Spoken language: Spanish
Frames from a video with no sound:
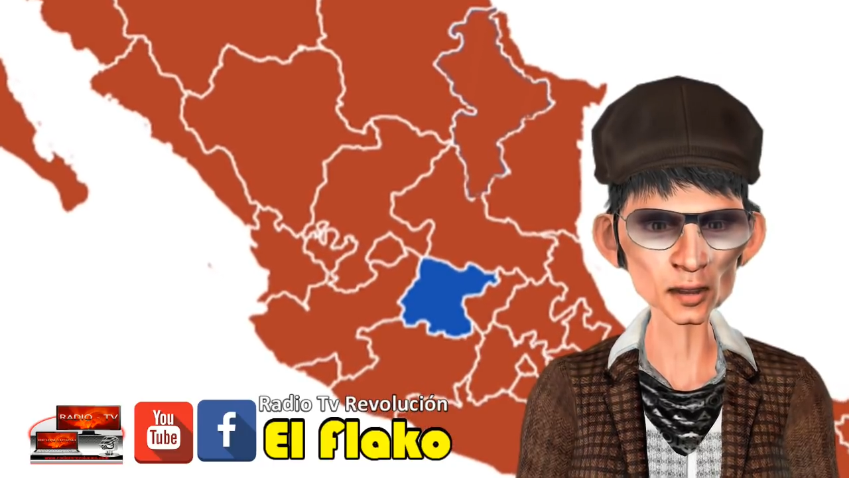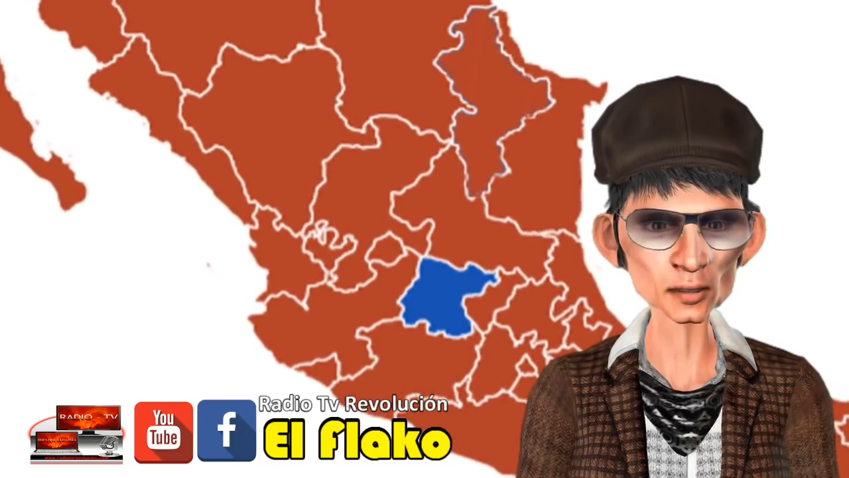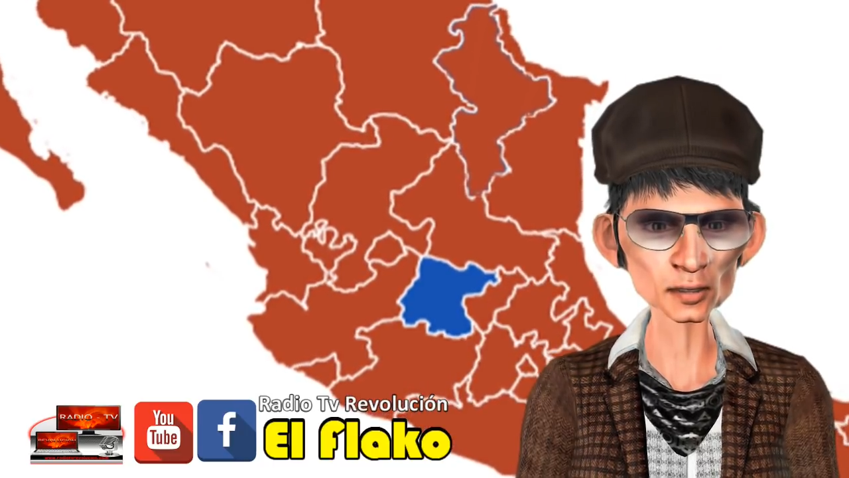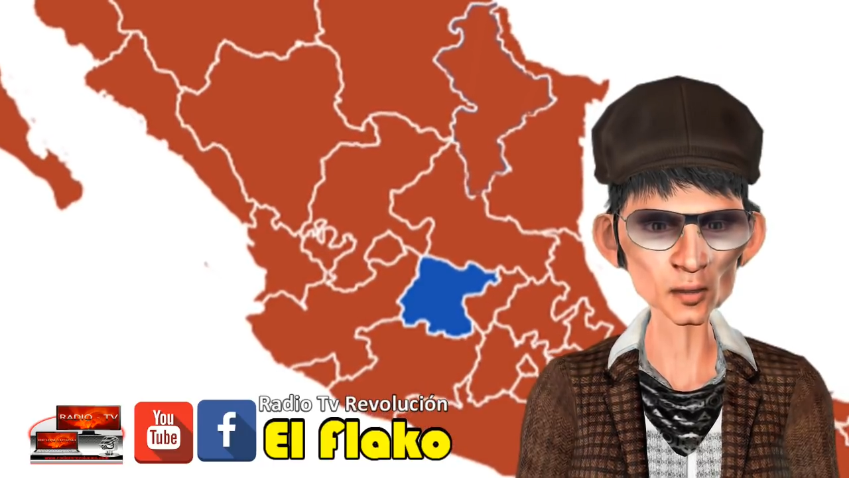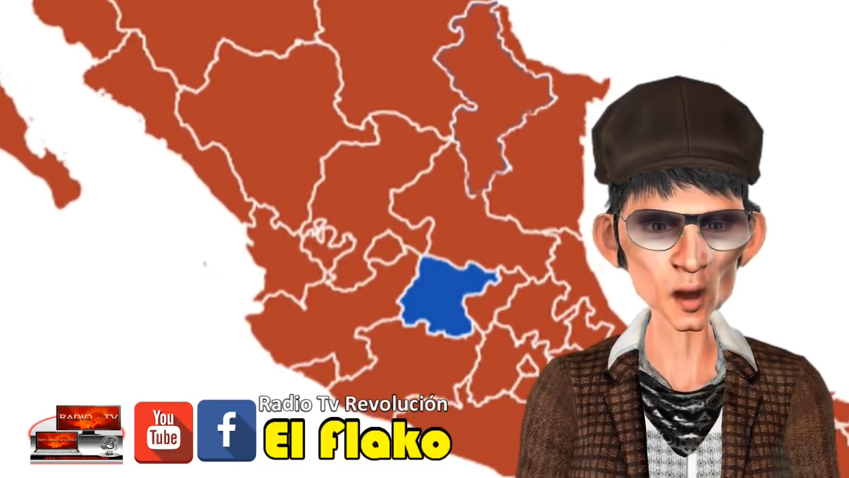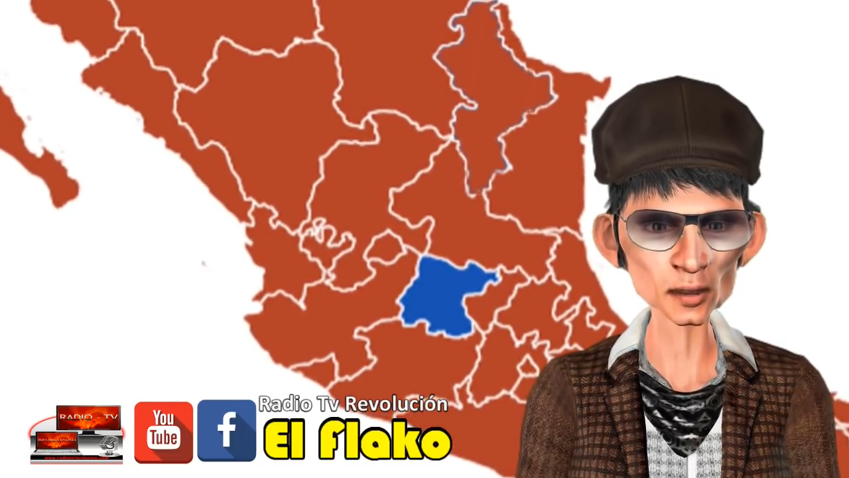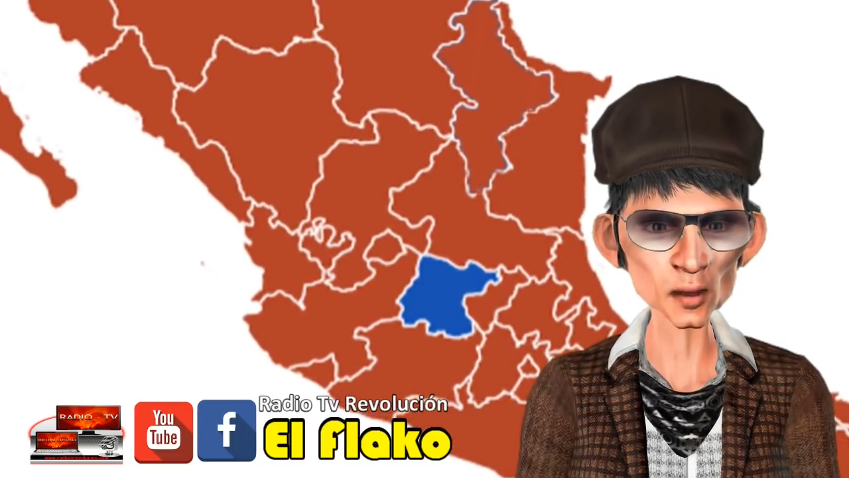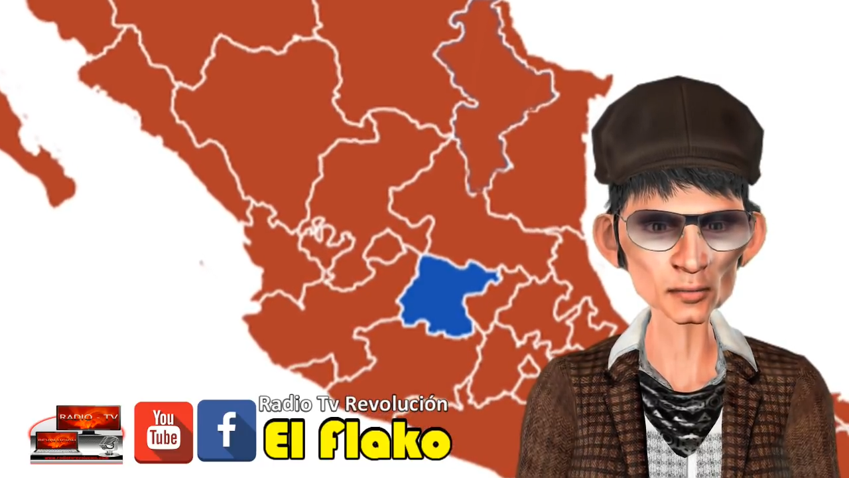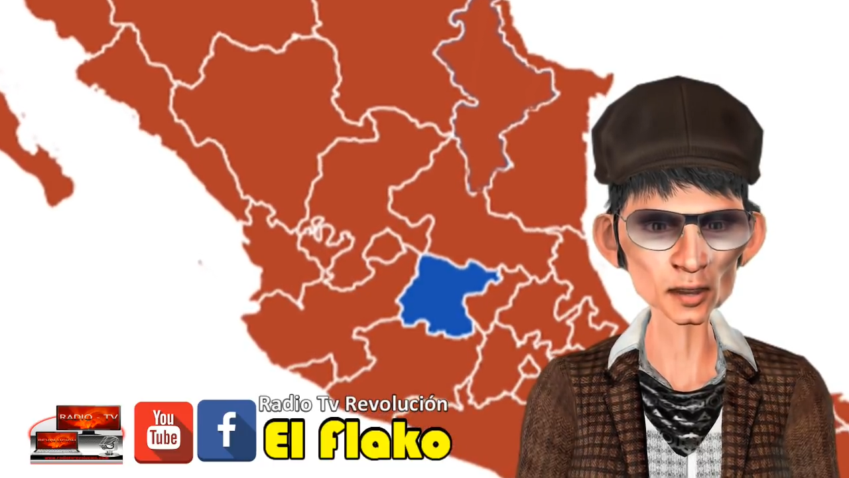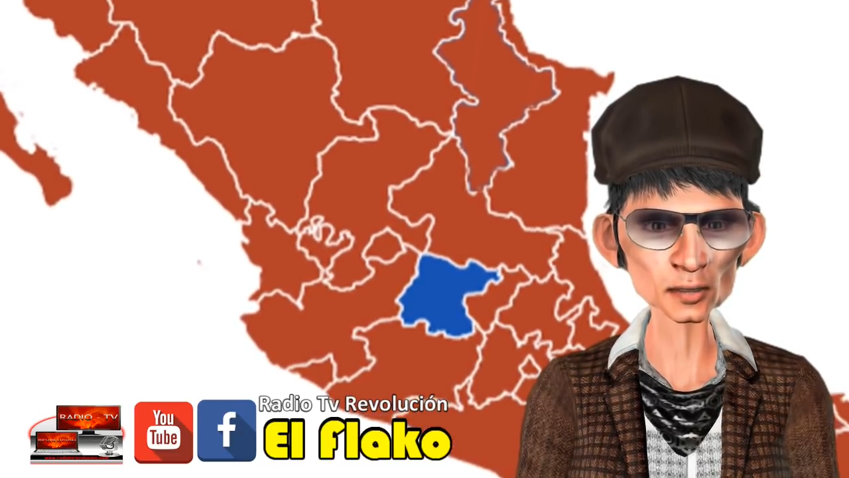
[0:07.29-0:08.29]
a los
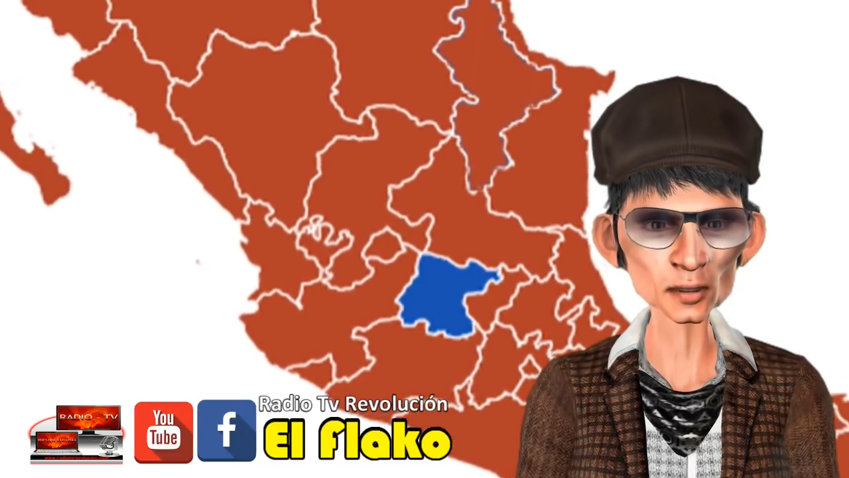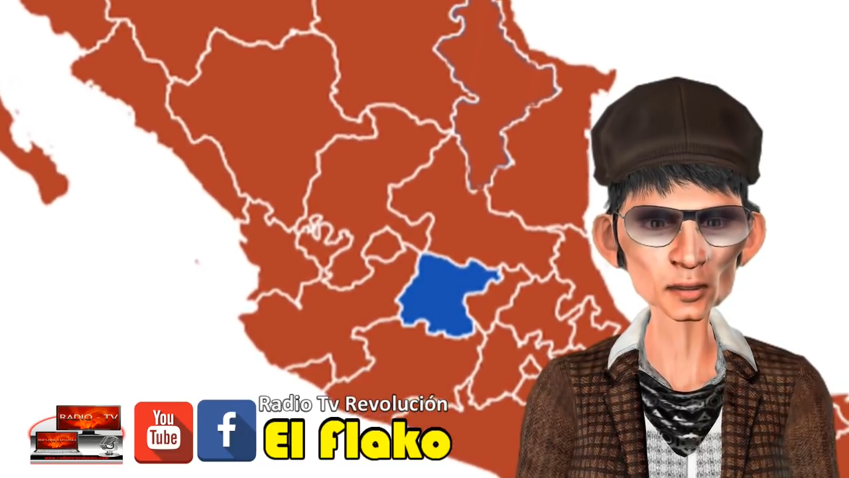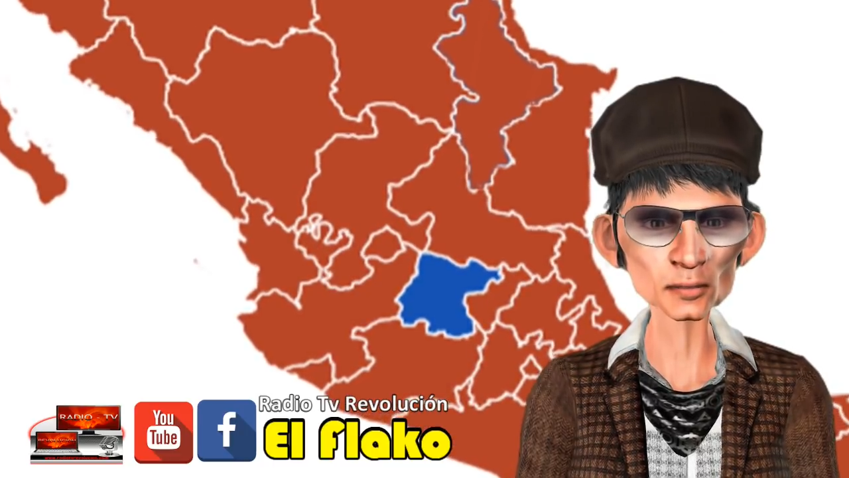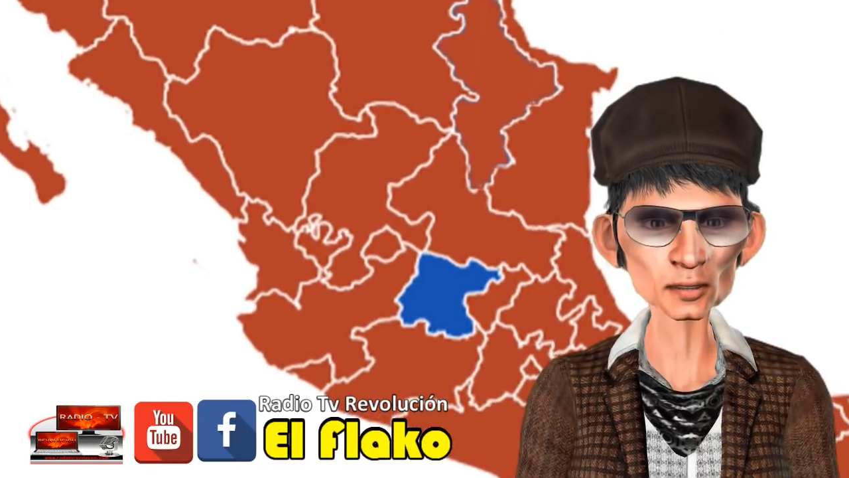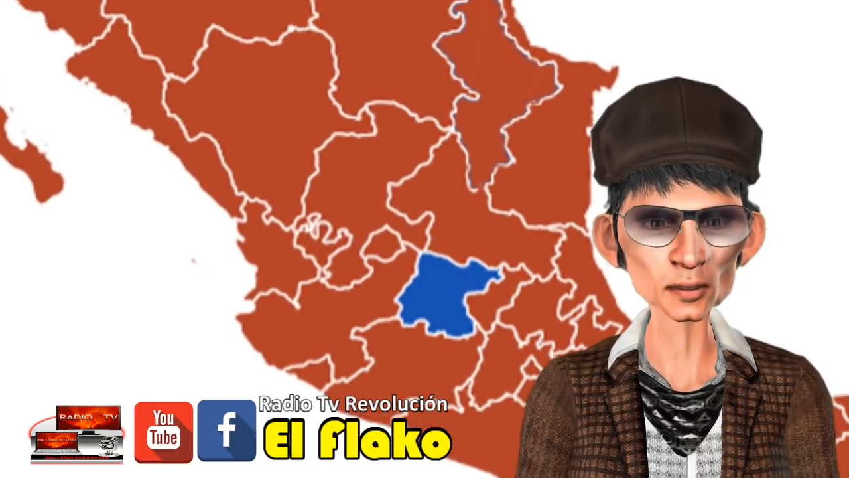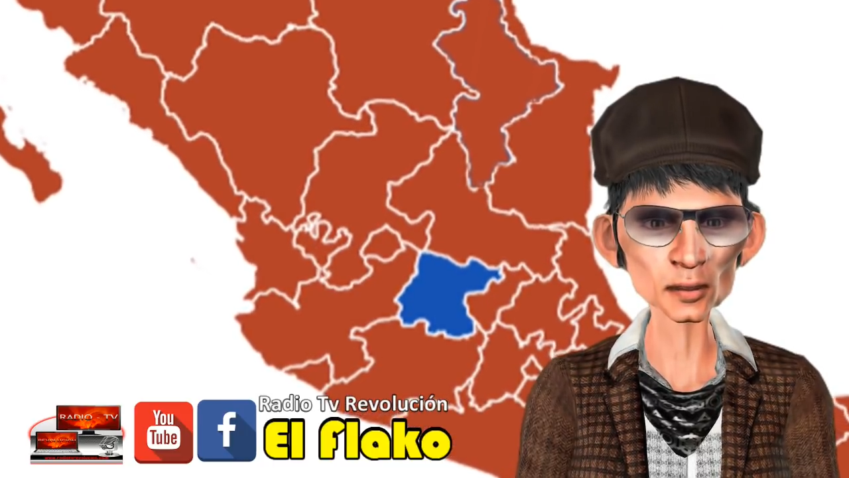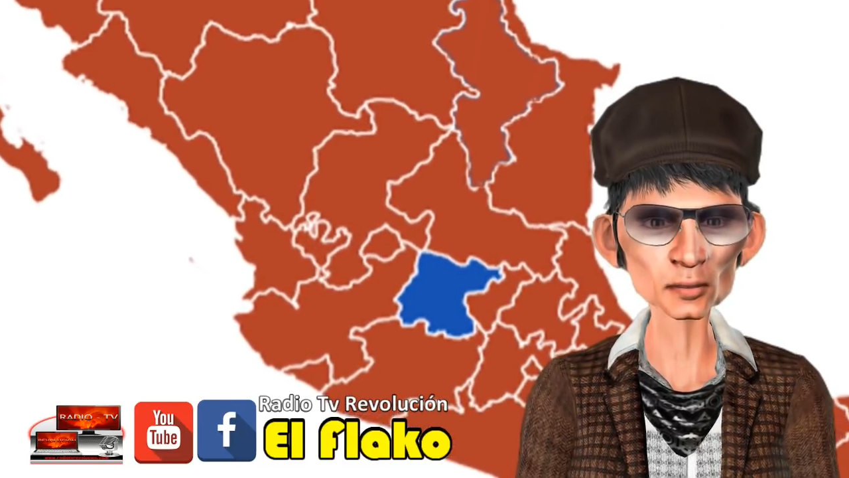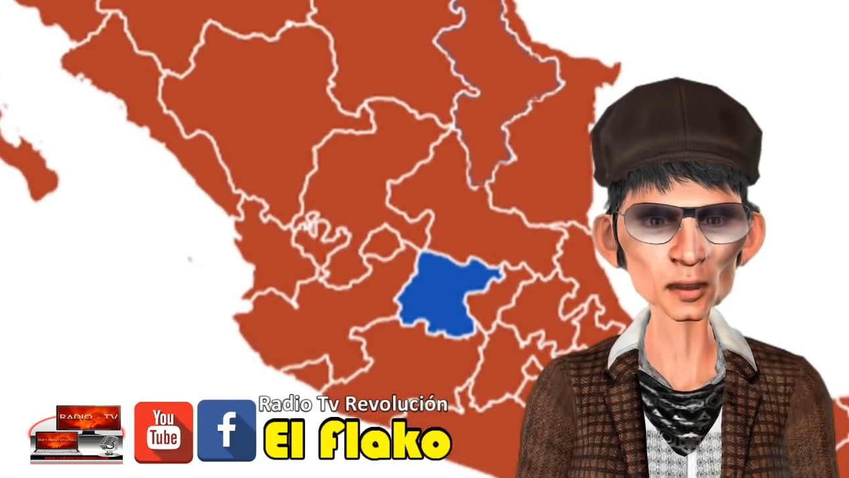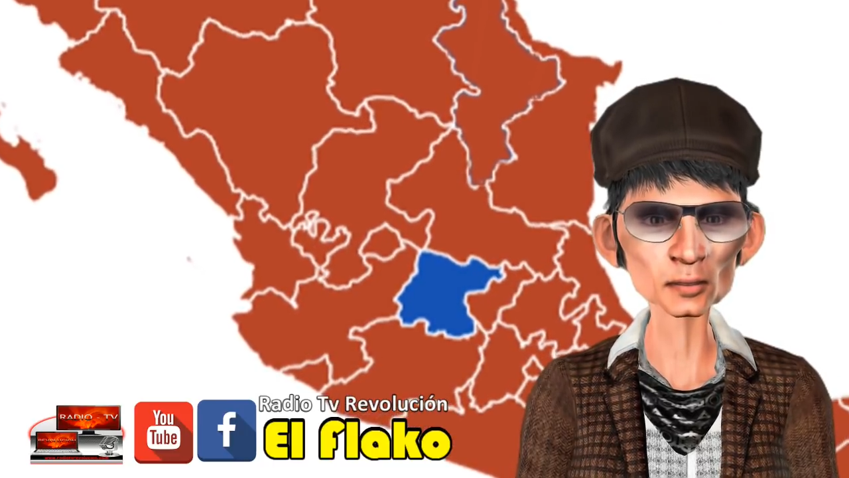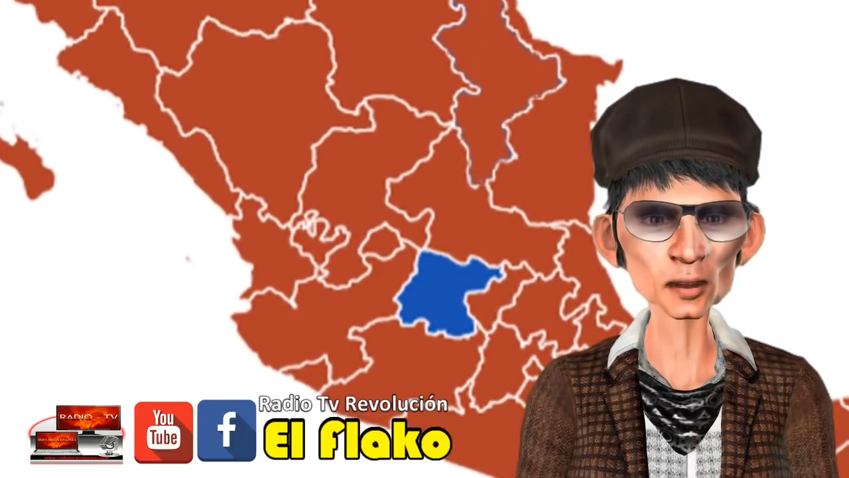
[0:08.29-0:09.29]
cuales López Obrador se
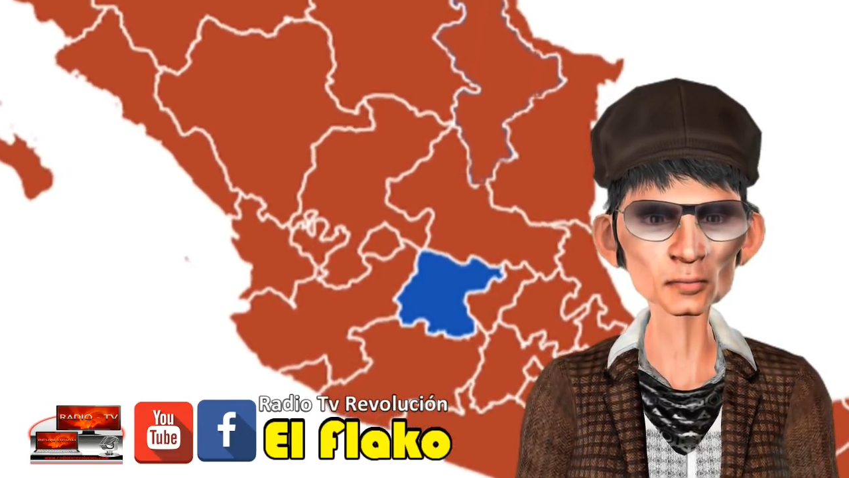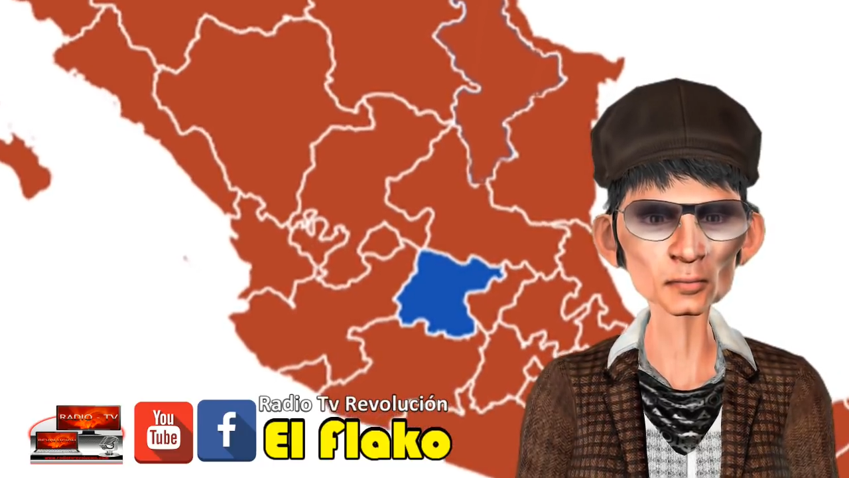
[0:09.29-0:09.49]
comprometió,